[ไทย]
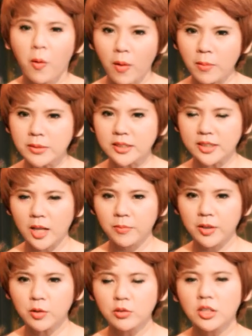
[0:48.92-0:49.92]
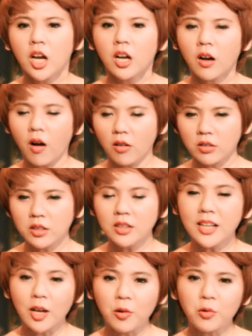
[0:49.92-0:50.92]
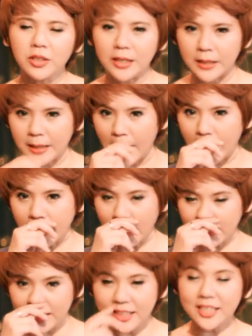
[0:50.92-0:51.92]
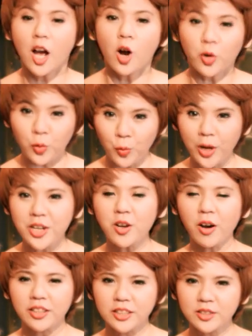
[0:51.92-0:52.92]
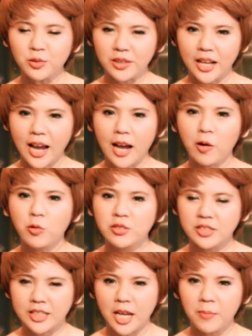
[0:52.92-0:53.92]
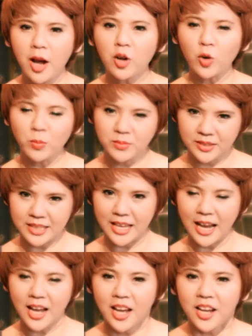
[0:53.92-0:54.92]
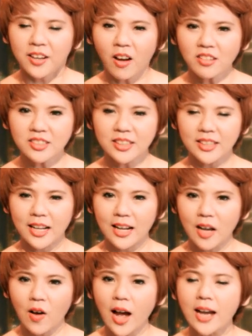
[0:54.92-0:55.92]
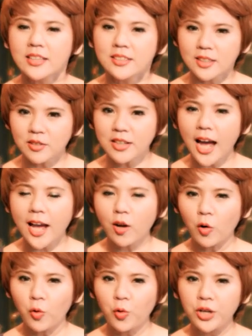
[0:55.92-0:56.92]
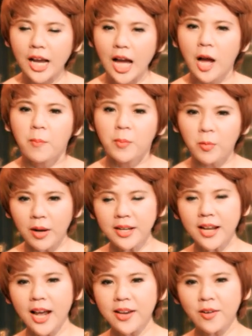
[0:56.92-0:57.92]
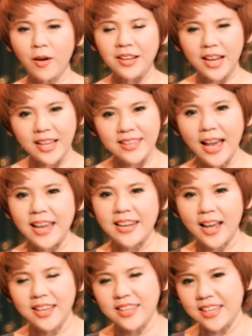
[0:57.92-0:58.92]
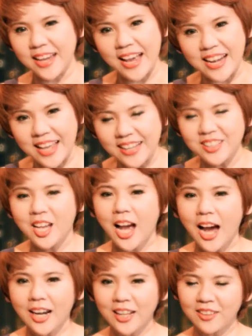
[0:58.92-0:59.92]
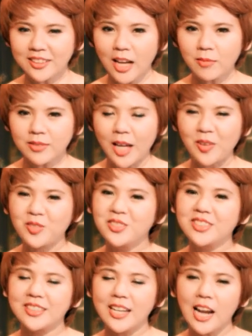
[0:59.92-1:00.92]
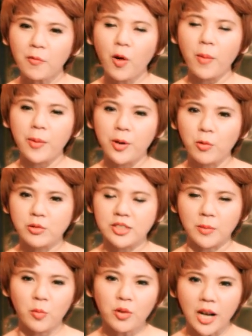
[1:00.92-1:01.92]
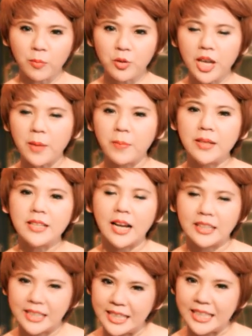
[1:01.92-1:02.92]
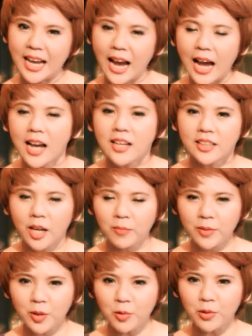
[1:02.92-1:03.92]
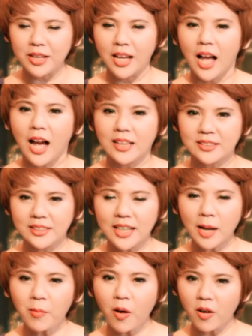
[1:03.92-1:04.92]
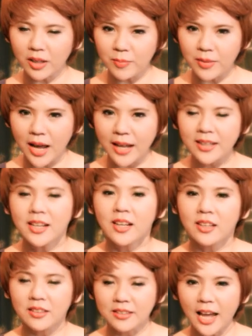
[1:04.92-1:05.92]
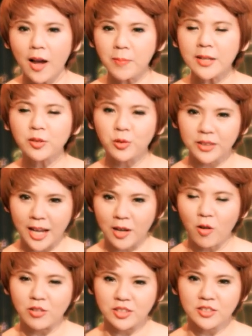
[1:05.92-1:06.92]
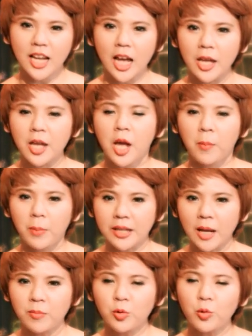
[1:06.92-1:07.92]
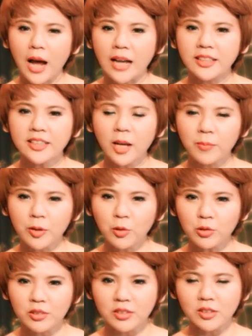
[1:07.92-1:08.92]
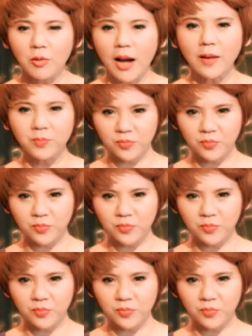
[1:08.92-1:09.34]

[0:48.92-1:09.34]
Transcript: เพราะว่ามันจะทำให้คุณของขึ้นและหงุดหงิดง่ายทางที่ดีรู้ให้น้อยที่สุดนะคะคุณจะได้ไม่อารมณ์เสียนอกจากนั้นแล้วค่ะเจ้านายของคุณนะคะไม่ว่านายน้อยนายใหญ่นายหญิงนายเล็กอะไรก็ตามแต่คุณจะได้รับความเอ็นดูจากผู้หลักผู้ใหญ่เป็นอย่างดีนะคะทำให้ณเนี่ยอาจจะได้รับของกำนันหรือได้เป็นตัวแทนของเจ้านายไปทำธุระที่ทำให้คุณรู้สึกว่า